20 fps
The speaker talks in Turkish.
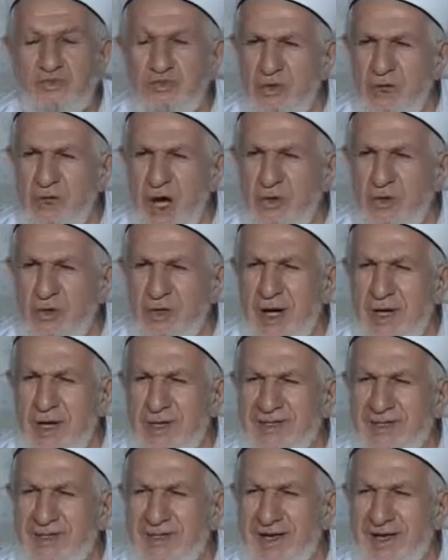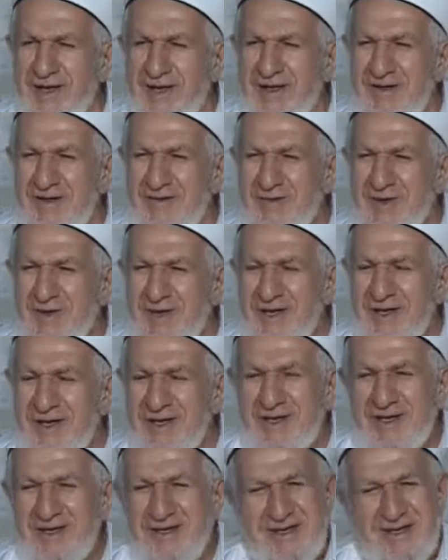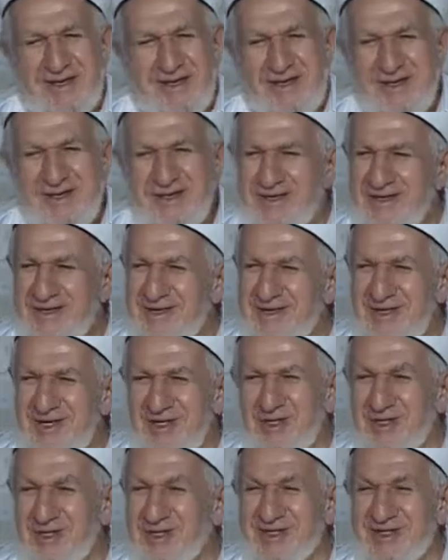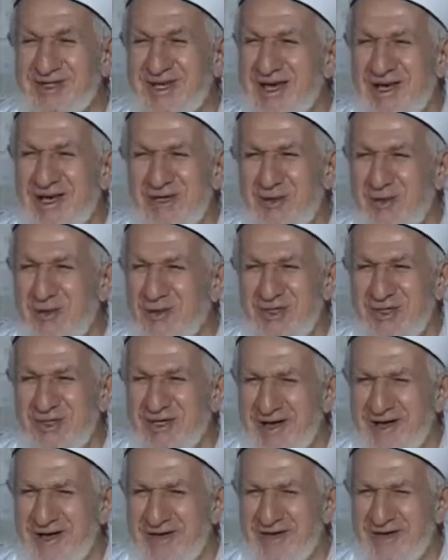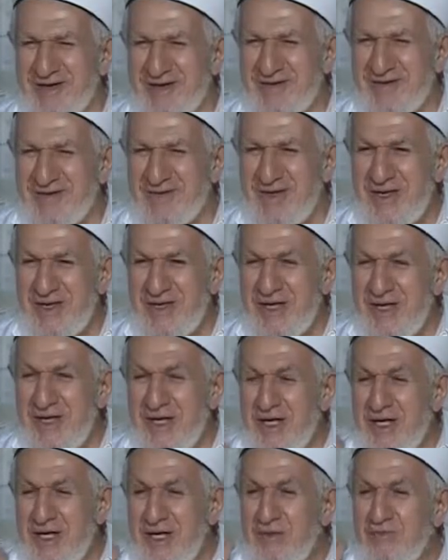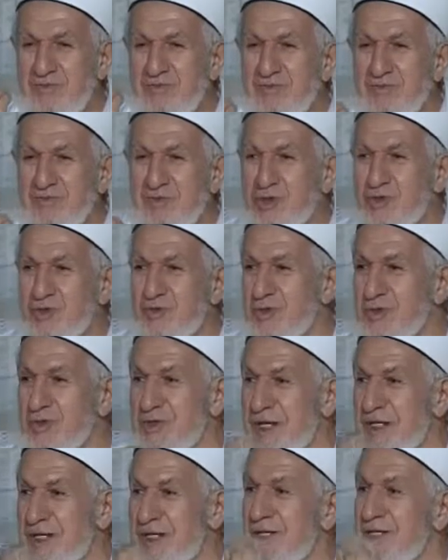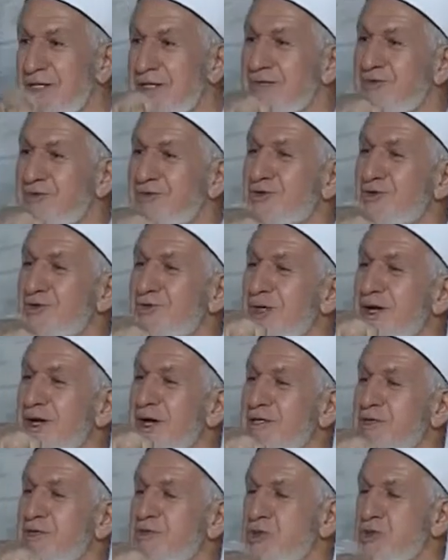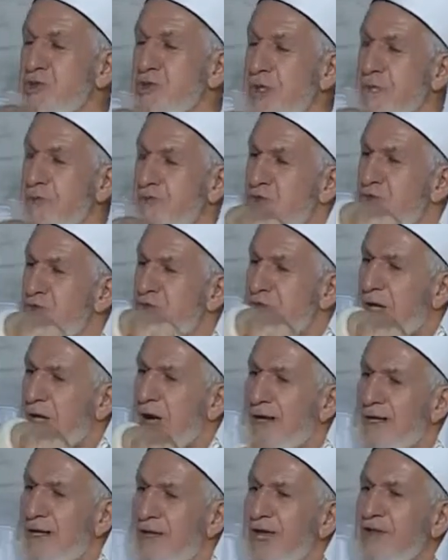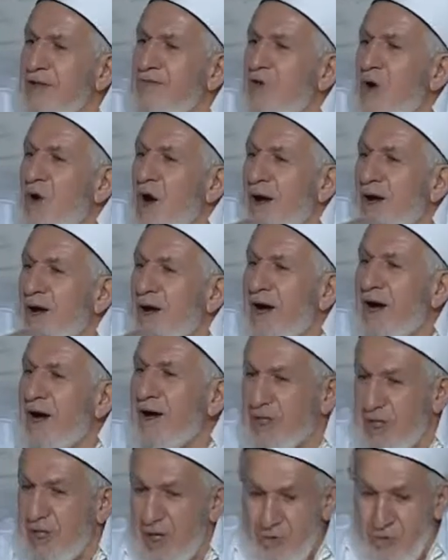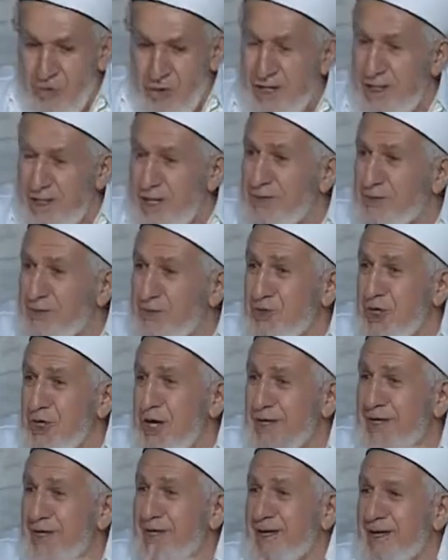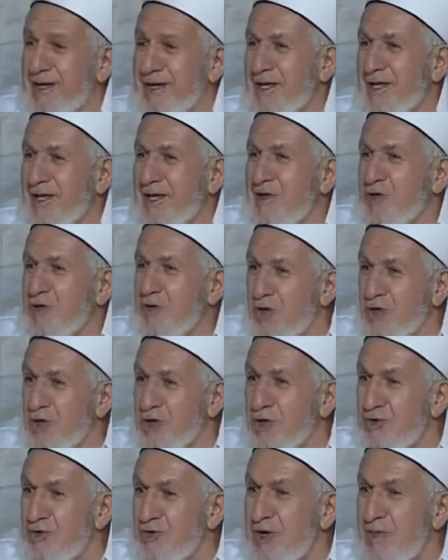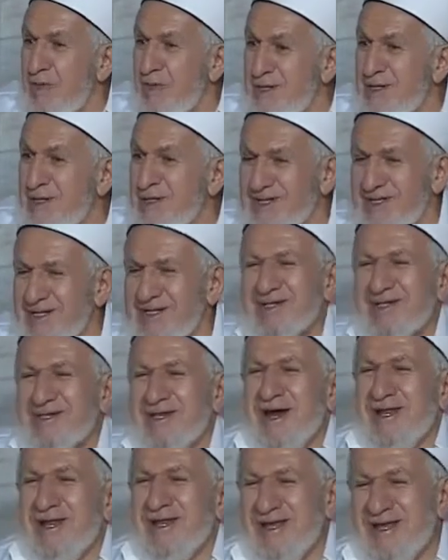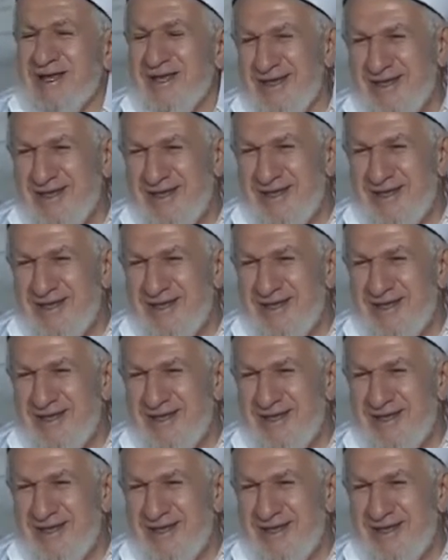Bu gavur karısı diye hiç ırza geçmemişler. Çubuklarını yedik üzüm bile asmışlar. Bu tarihen vaka. Gavurlar yazmış tarihleri. Orada görebilirsiniz yani.